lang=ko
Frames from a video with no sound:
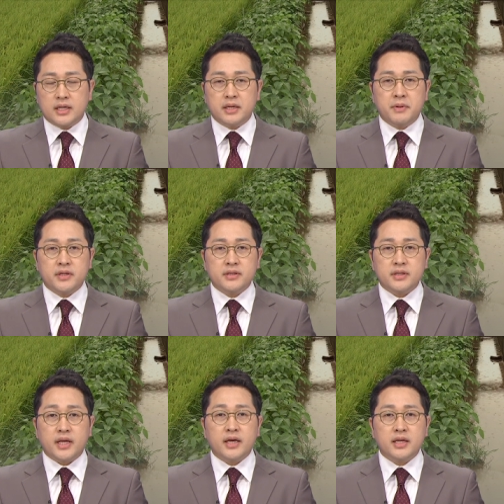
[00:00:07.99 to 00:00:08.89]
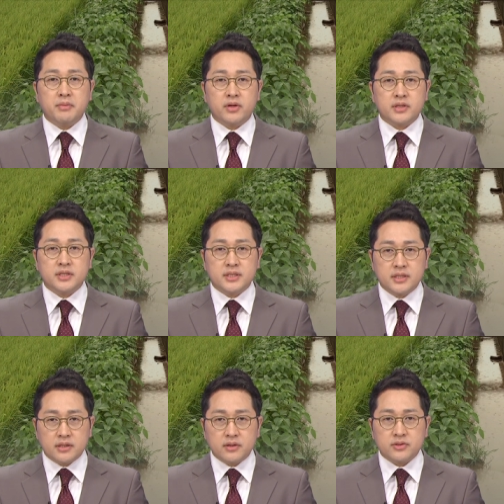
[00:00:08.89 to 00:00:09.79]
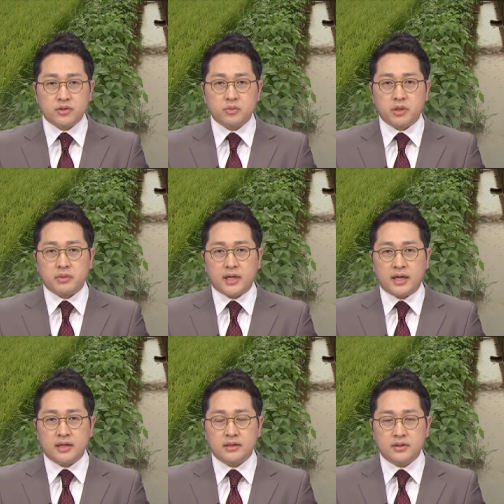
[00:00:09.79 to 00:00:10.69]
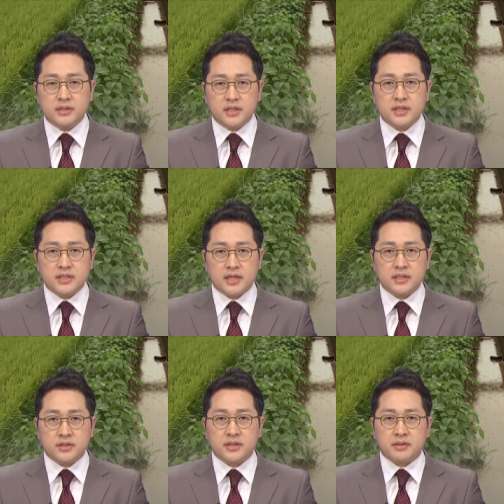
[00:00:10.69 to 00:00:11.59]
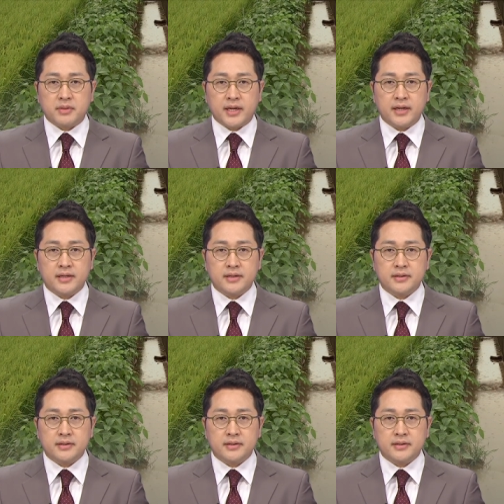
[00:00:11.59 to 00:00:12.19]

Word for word: 이 비는 내일이면 그칠 것으로 보입니다. 허지희 기자가 전해드립니다.